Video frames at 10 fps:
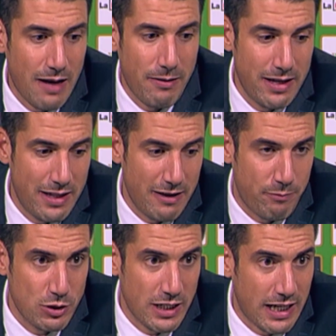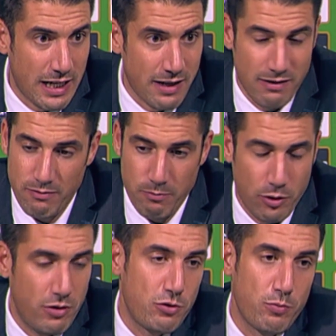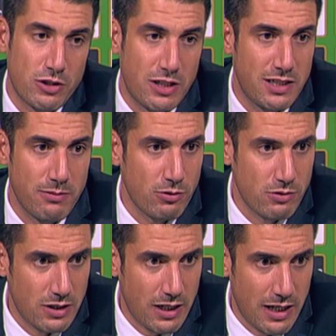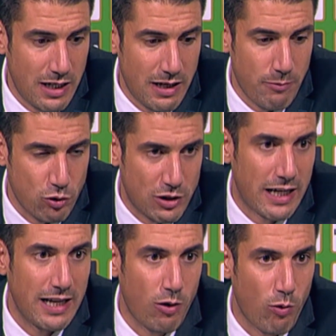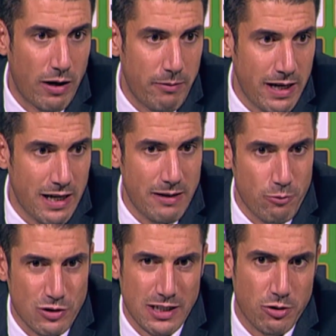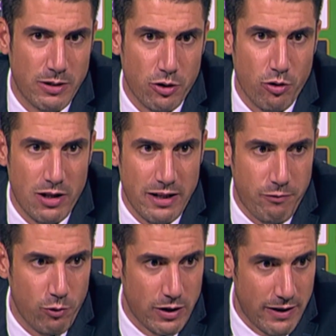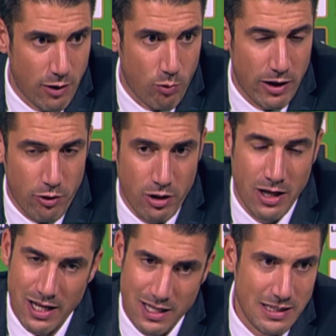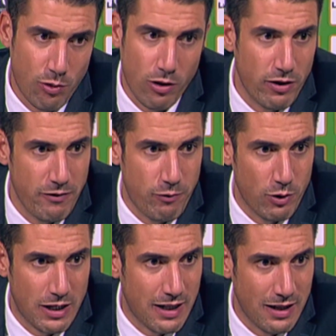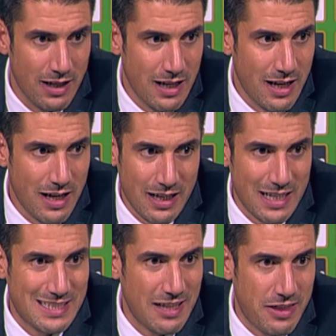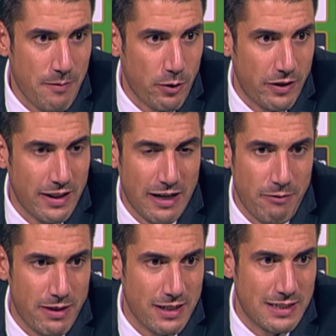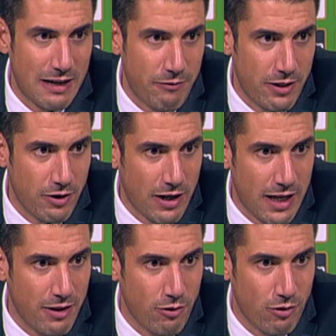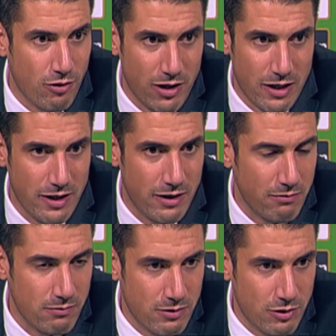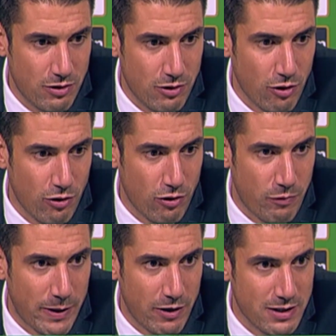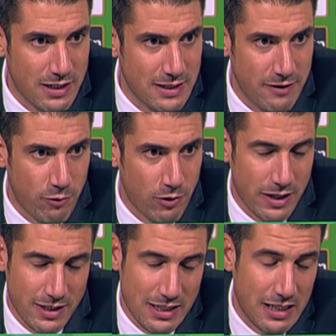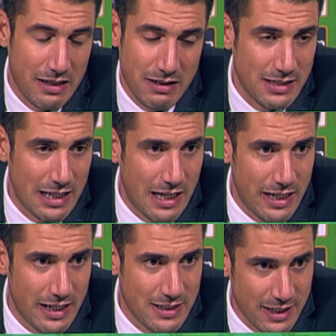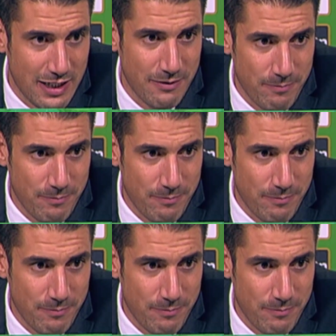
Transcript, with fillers: y, después de ganar, por pues, supuestísimo, eh, buscar el jugar bien y buscar sobre todo el disfrute del jugador. Y si el jugador disfruta, casi el 100% de las veces el aficionado y, todos los periodistas disfrutan. Esa, esa es la línea a seguir.